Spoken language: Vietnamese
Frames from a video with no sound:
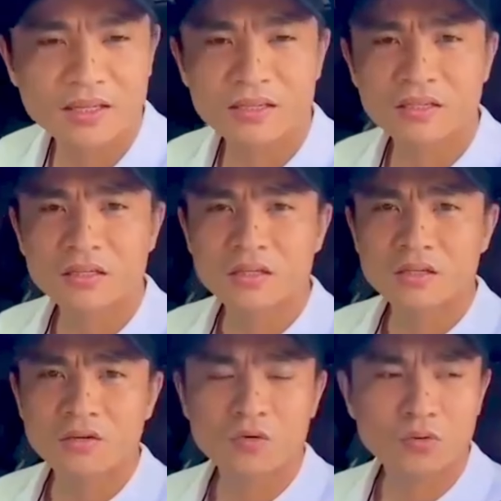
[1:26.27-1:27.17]

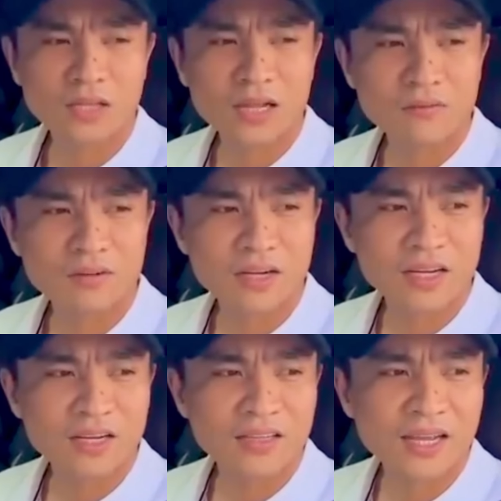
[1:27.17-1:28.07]
uh, ùn tắc và
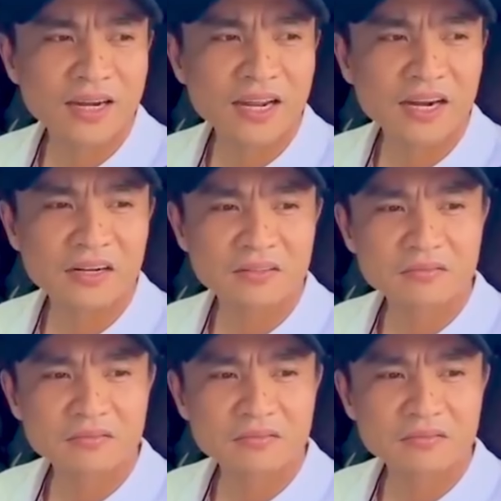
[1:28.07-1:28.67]
gây tai nạn